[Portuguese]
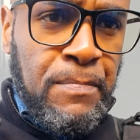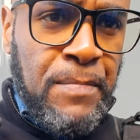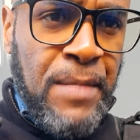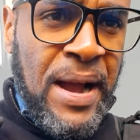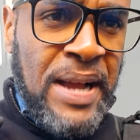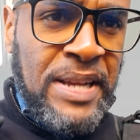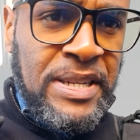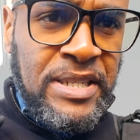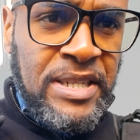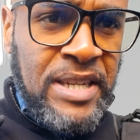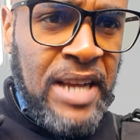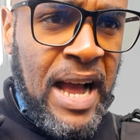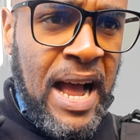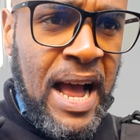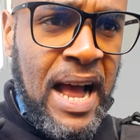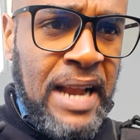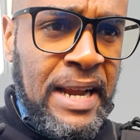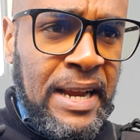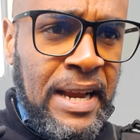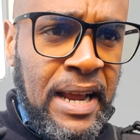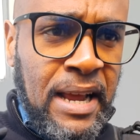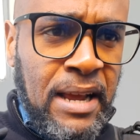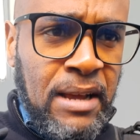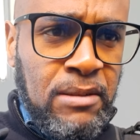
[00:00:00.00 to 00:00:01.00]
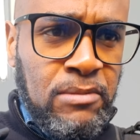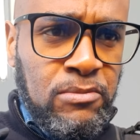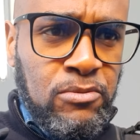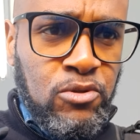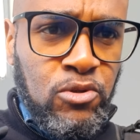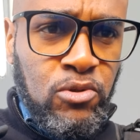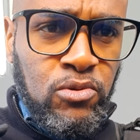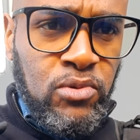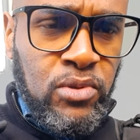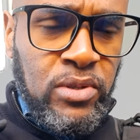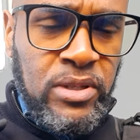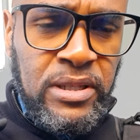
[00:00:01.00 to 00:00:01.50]
baixar né,
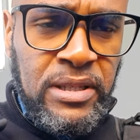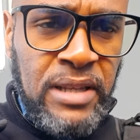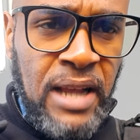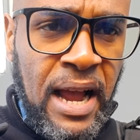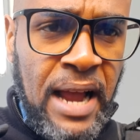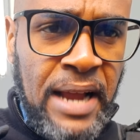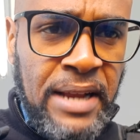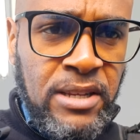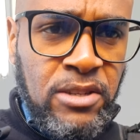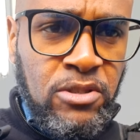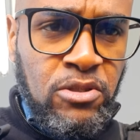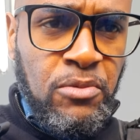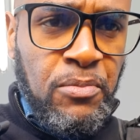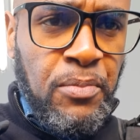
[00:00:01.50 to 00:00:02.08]
de outros sites.